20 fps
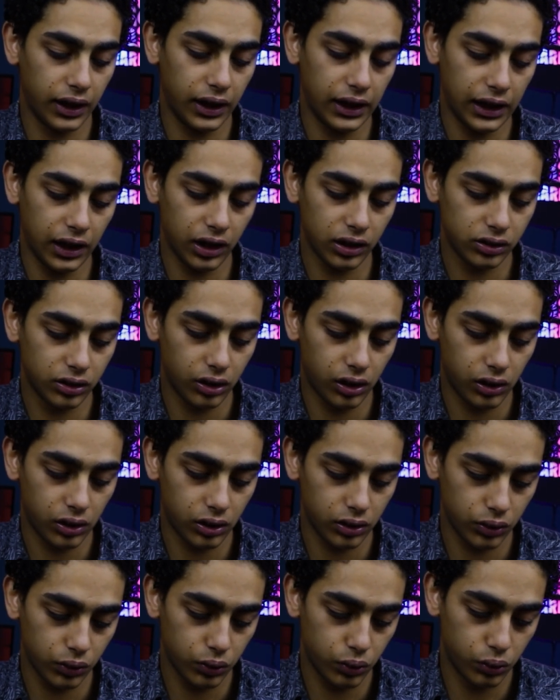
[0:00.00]
انا هختار
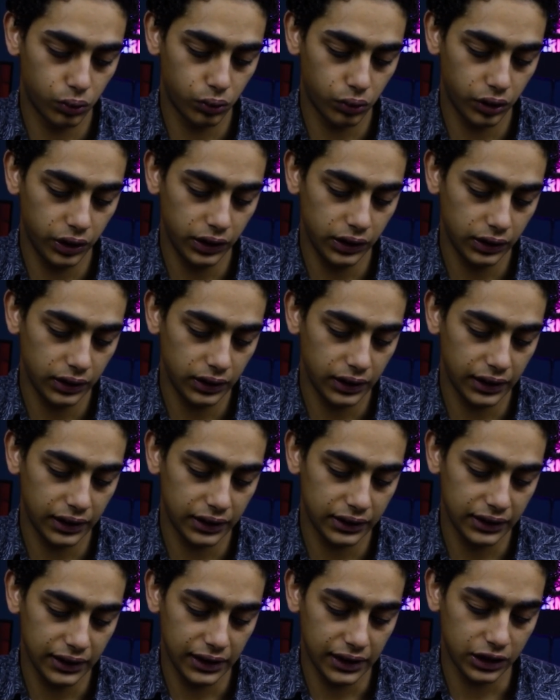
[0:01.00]
كوكوين
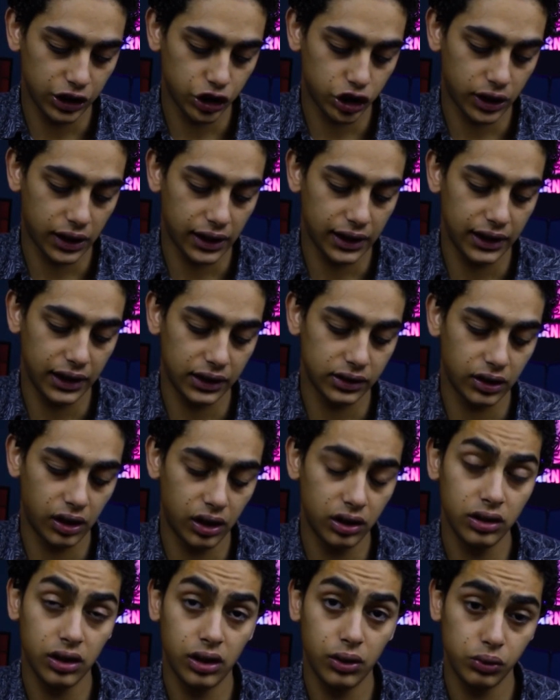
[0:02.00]
لان دي اللي هنشرح عليها
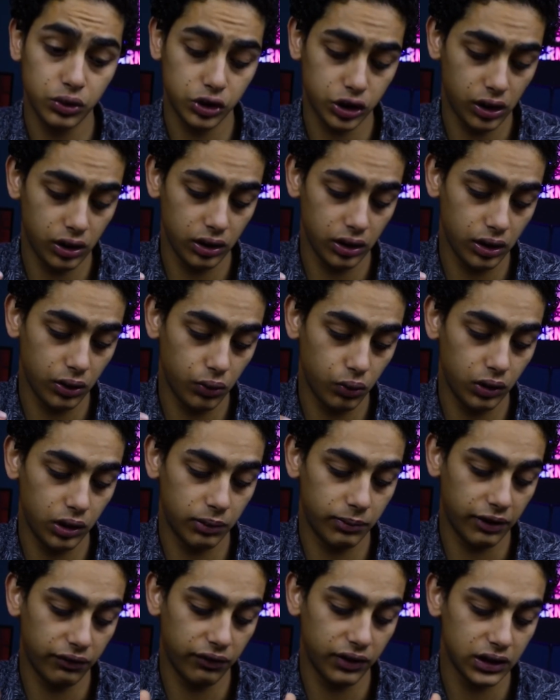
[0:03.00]
النهارده وان شاء الله كل
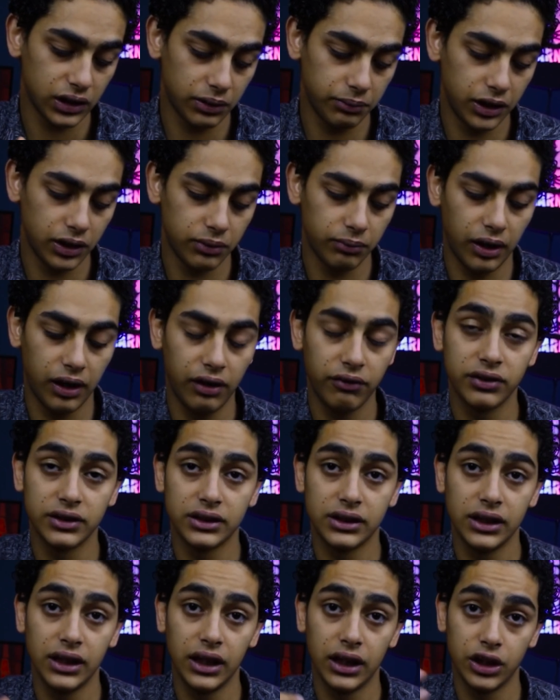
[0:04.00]
محفظه من المحافظ
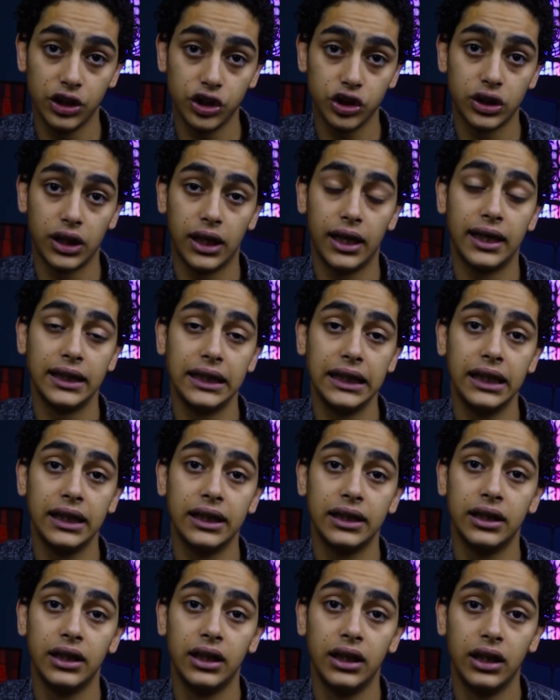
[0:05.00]
دي هنشرح
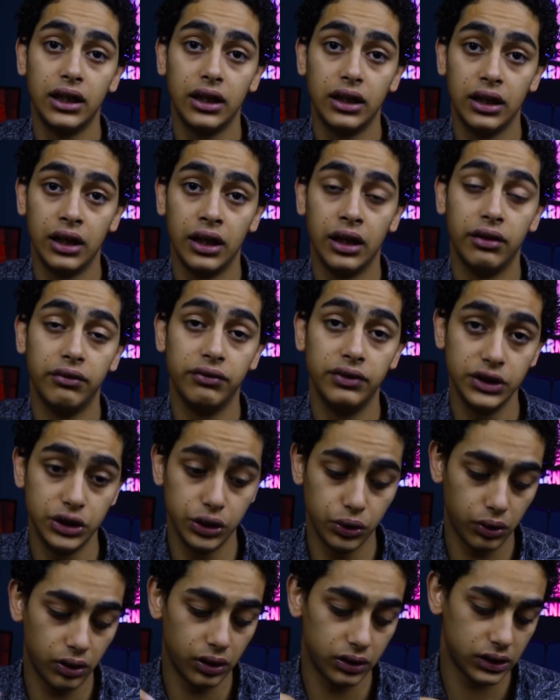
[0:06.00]
عليها آه،
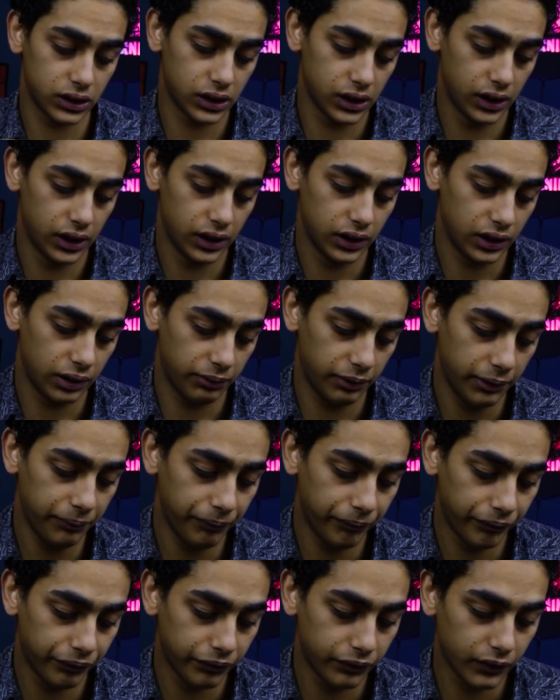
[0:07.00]
فيديو خاص
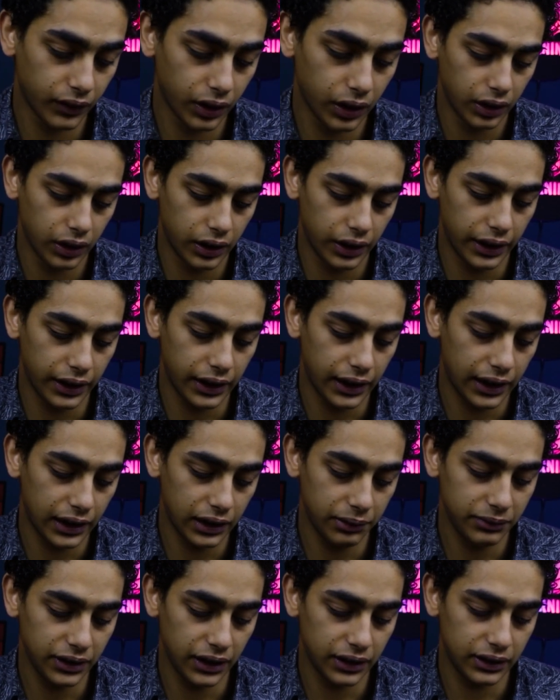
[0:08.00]
تمام هنا
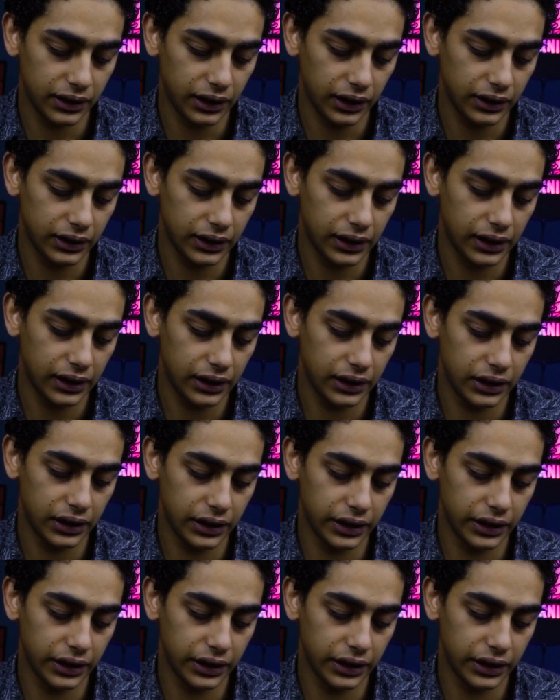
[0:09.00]
هنبدأ ان احنا